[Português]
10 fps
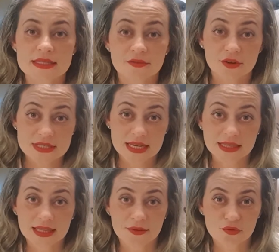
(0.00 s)
se você
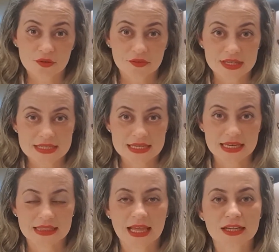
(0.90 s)
teve um
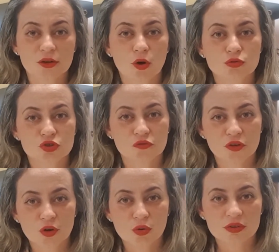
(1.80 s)
AVC, está com
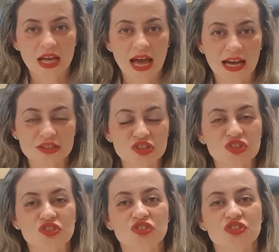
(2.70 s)

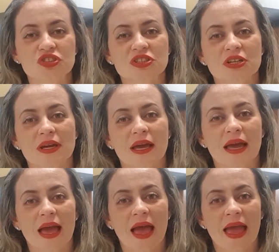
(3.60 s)
dificuldade de
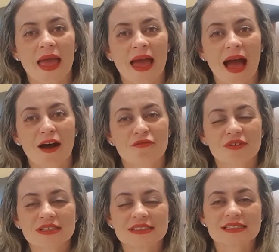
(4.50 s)
é,
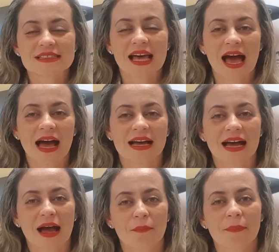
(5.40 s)
avançar
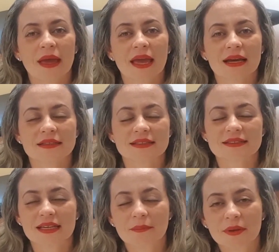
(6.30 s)
a perna e
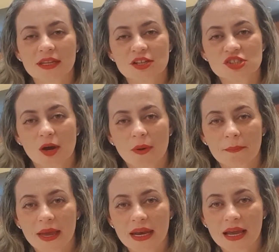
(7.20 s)
sempre deixar uma
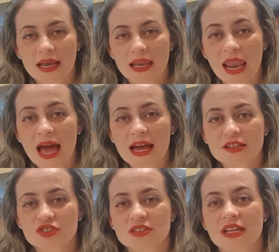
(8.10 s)
perna lá
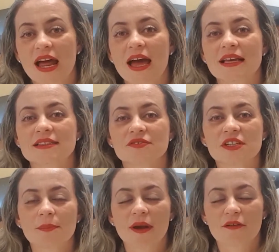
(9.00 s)
de trás
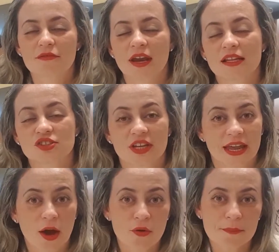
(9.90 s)
vir para frente,
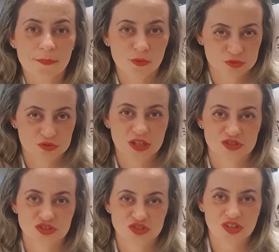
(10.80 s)
criar um impulso que a
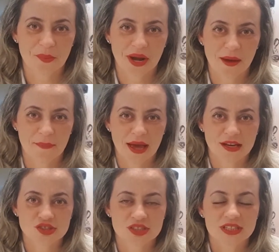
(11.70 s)
gente chama na
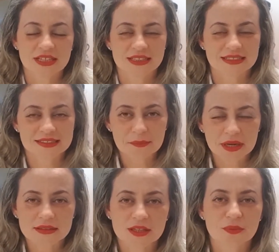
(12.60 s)
marcha, tá sempre
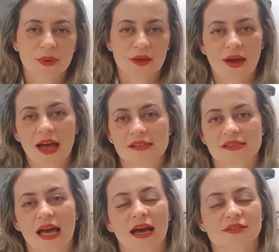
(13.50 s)
andando meio
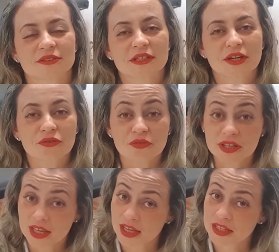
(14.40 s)
arrastado.
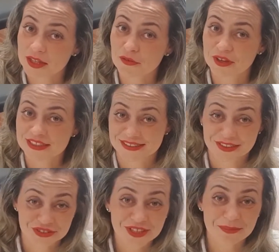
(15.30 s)
Fique aí que talvez essa
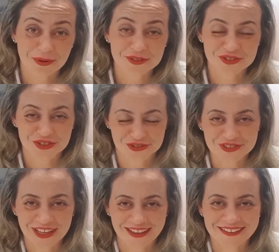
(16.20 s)
dica pode te
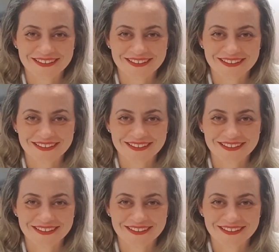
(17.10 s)
ajudar.